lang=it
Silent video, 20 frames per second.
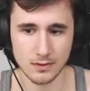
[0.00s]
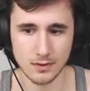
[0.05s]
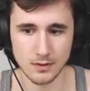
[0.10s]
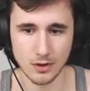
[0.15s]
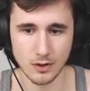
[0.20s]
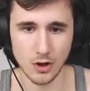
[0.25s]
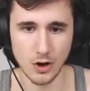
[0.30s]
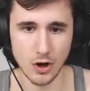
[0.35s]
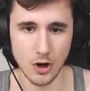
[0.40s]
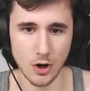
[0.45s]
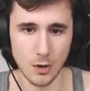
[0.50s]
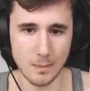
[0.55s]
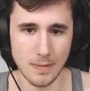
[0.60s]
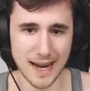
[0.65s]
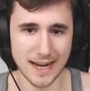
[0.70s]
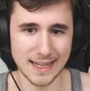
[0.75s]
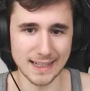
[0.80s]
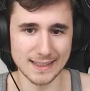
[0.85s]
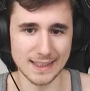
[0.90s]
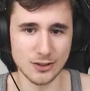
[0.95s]
Oh,
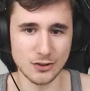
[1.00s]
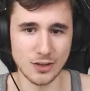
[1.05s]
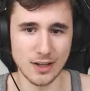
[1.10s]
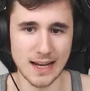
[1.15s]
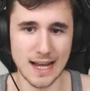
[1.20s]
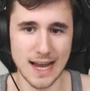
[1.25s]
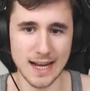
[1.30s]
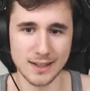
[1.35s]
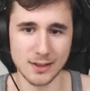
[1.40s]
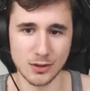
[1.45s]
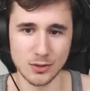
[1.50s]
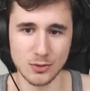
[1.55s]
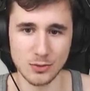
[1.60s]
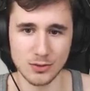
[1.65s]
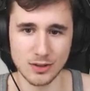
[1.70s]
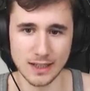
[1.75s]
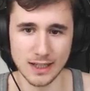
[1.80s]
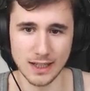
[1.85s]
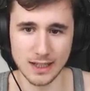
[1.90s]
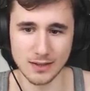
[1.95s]
beccati sto electrocute,
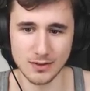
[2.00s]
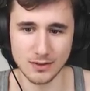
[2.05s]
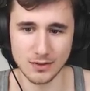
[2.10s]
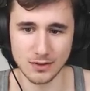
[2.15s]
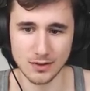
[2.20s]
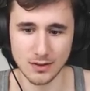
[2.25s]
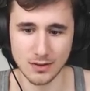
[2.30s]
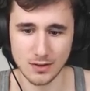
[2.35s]
cazzo.